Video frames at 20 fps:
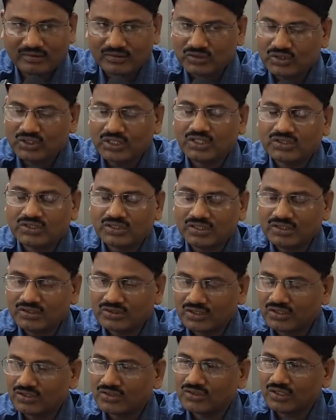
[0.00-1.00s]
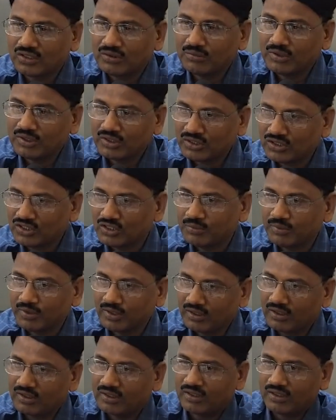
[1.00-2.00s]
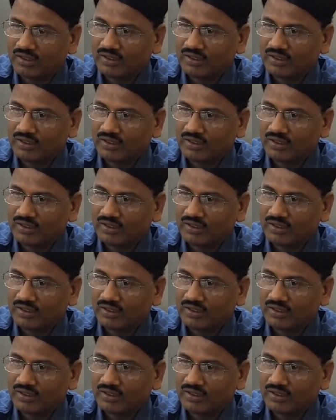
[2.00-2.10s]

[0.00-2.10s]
शासकीय संस्था में किसी प्रकार